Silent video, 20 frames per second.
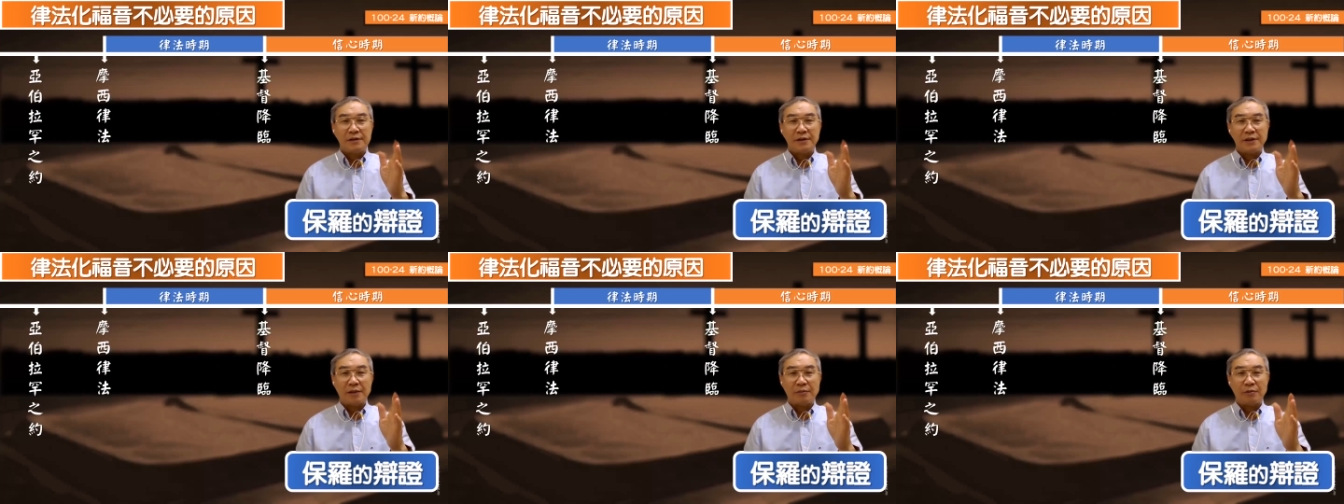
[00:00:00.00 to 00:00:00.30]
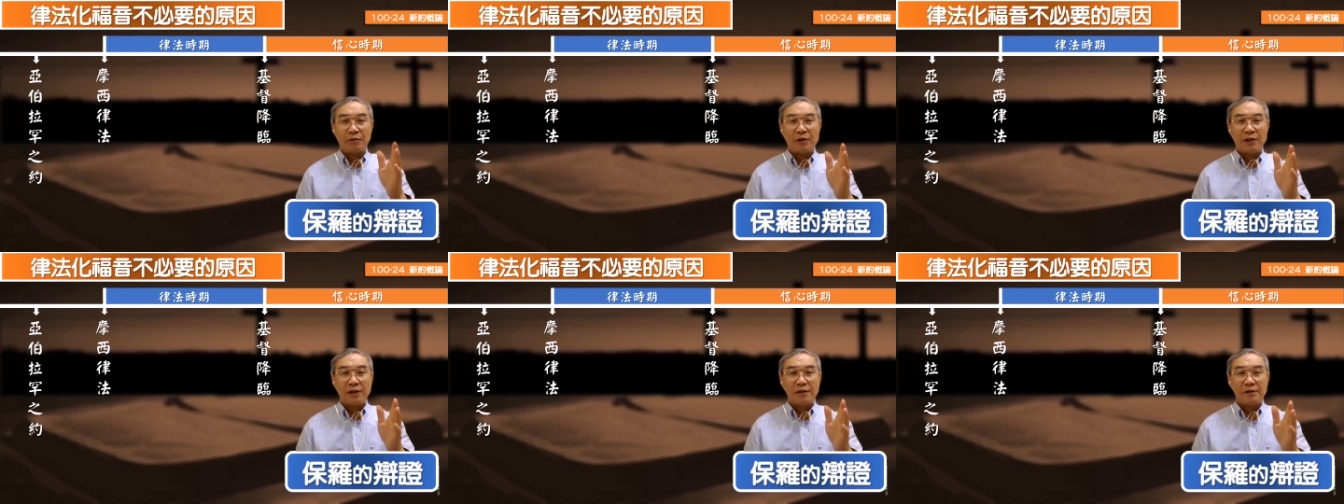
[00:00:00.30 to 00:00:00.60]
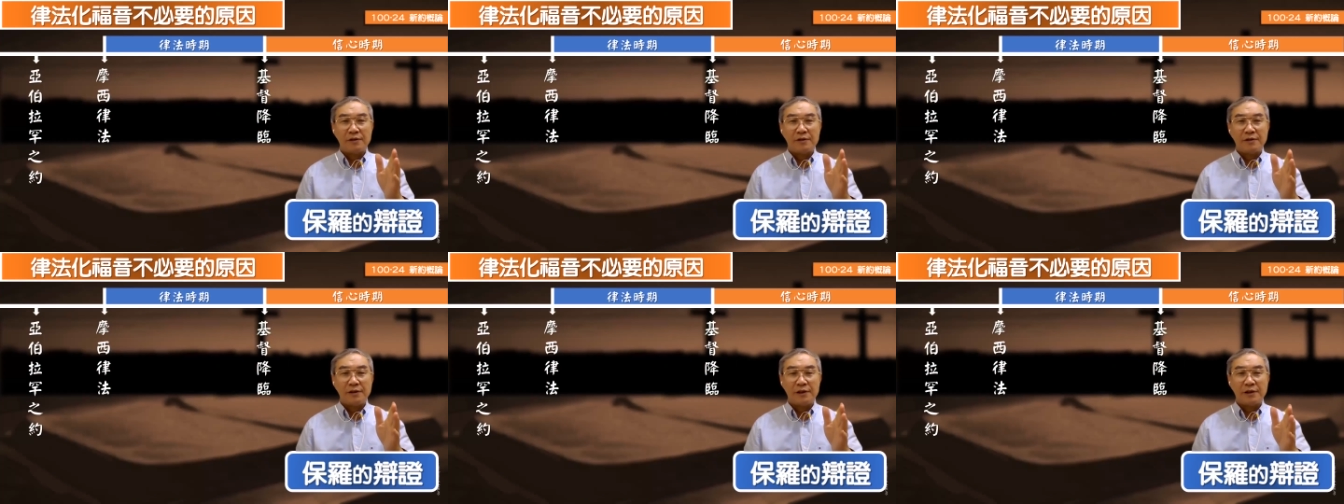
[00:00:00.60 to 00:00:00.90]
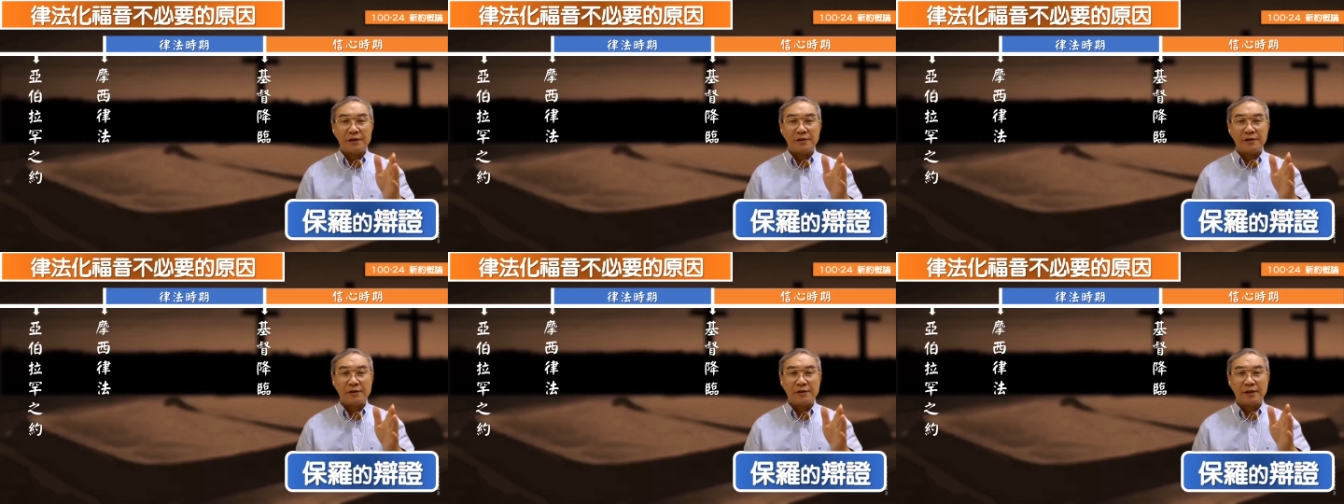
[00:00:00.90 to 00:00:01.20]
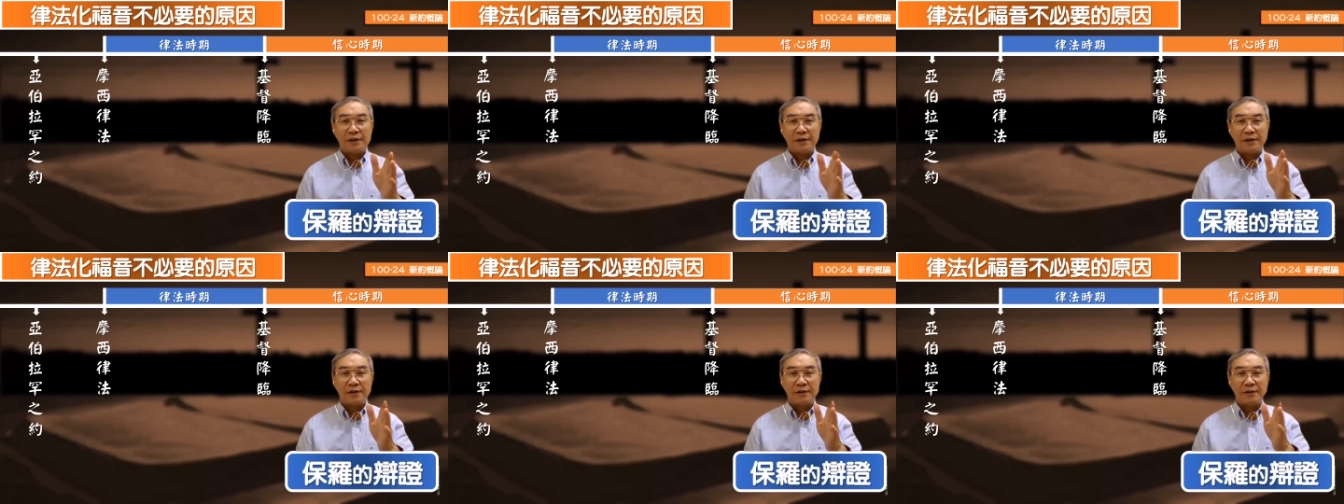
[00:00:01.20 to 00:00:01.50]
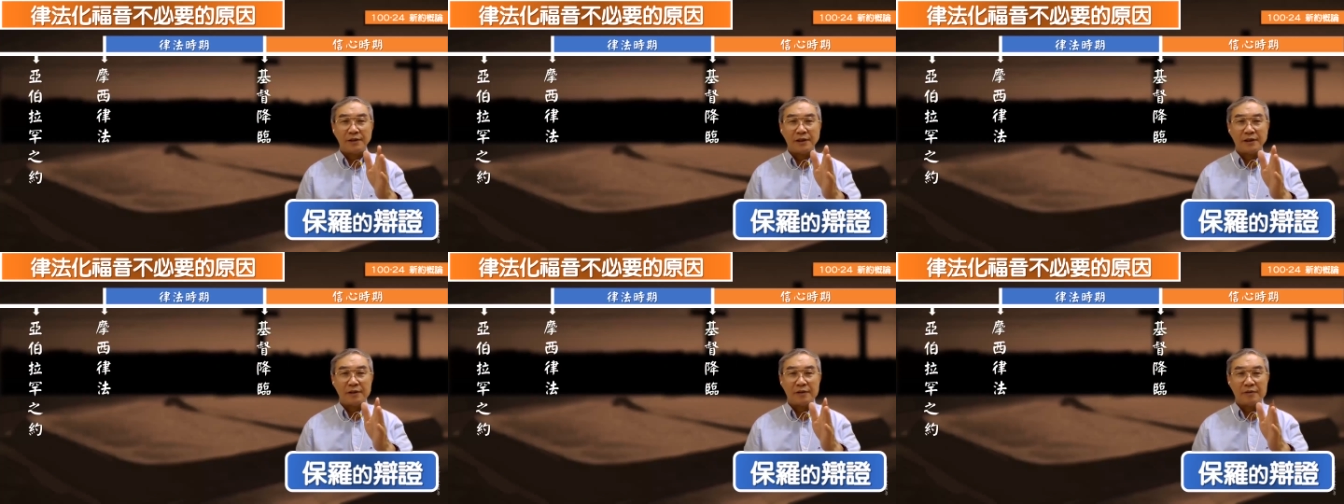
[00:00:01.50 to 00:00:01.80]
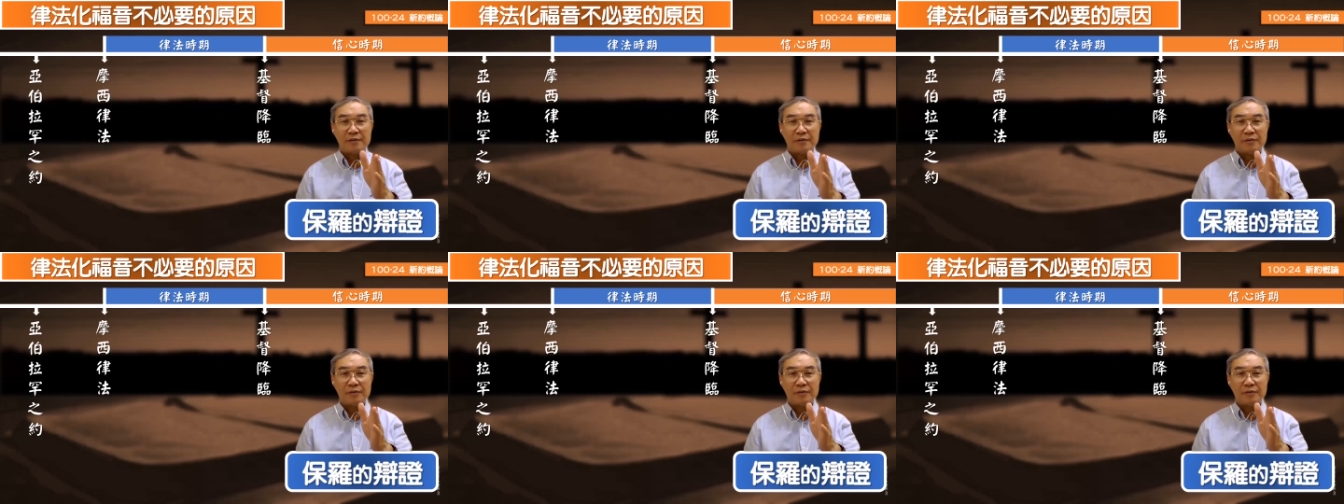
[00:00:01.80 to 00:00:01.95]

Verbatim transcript: 亚伯拉罕之约是在啊